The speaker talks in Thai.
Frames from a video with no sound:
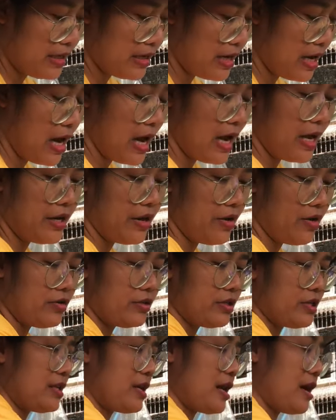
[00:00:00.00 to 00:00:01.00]
นะคะ เดี๋ยวเรา
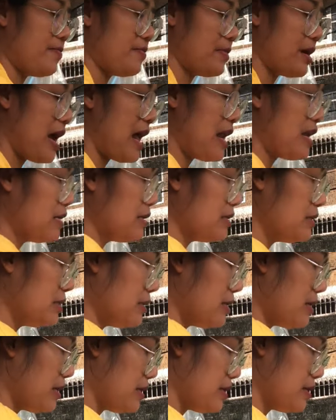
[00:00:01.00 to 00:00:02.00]
จะทำการลื้อ
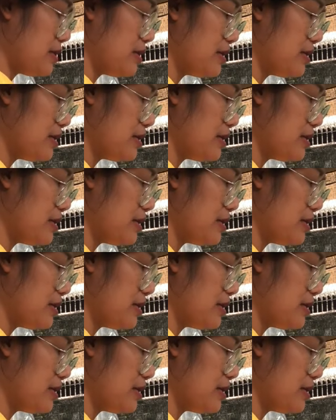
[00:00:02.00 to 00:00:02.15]
เลย